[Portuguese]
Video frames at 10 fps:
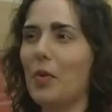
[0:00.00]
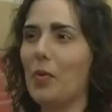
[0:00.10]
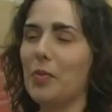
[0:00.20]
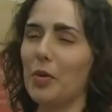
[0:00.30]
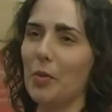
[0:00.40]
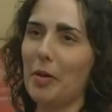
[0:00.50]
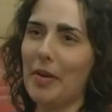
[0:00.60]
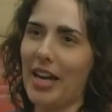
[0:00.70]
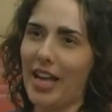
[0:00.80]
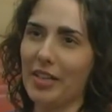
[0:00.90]
Bom, meu nome é
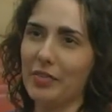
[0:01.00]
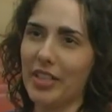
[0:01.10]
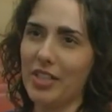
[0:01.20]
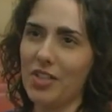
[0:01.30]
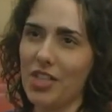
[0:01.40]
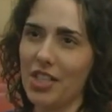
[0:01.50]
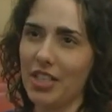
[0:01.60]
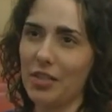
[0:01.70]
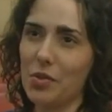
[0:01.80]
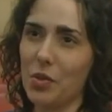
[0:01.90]
Maraike
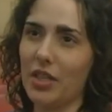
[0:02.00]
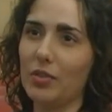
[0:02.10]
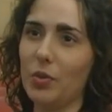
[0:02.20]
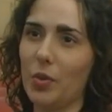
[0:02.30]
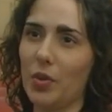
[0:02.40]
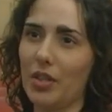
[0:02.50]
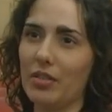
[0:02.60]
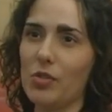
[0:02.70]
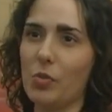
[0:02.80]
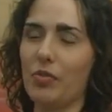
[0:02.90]
Valentim, eu sou
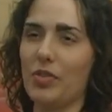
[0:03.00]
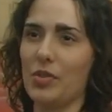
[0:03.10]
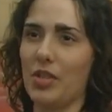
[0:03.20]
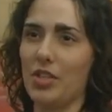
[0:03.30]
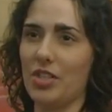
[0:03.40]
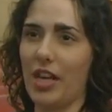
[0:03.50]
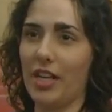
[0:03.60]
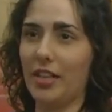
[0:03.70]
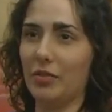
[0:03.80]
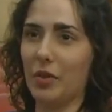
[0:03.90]
cantora, sou professora de
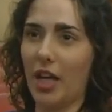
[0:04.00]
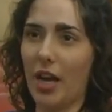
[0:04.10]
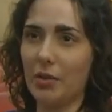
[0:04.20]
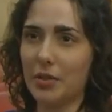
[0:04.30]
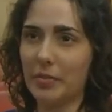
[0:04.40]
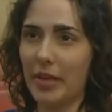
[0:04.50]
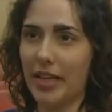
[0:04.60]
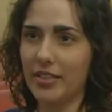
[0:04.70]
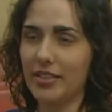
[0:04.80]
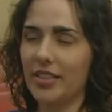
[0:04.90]
técnica vocal
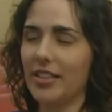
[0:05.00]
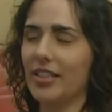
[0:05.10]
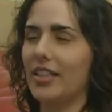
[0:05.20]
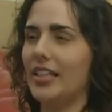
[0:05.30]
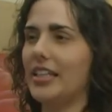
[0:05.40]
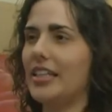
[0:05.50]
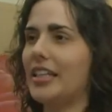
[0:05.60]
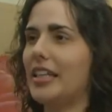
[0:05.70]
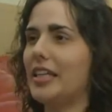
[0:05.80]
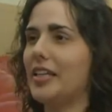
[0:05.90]
também
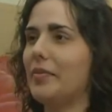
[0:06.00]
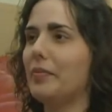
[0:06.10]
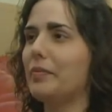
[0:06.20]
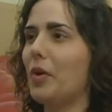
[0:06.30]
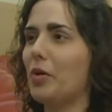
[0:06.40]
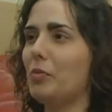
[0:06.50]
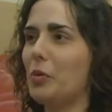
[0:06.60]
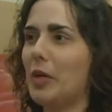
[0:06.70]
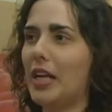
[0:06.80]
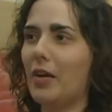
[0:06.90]
e moro em
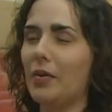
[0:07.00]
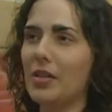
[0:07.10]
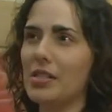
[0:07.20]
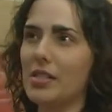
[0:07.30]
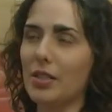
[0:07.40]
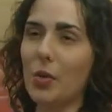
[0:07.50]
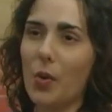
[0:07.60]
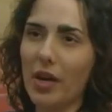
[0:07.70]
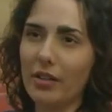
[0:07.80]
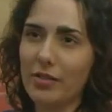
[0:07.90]
Blumenau há cinco
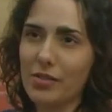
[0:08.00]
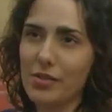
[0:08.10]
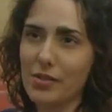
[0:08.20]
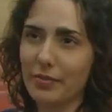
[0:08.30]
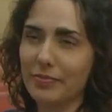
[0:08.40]
anos.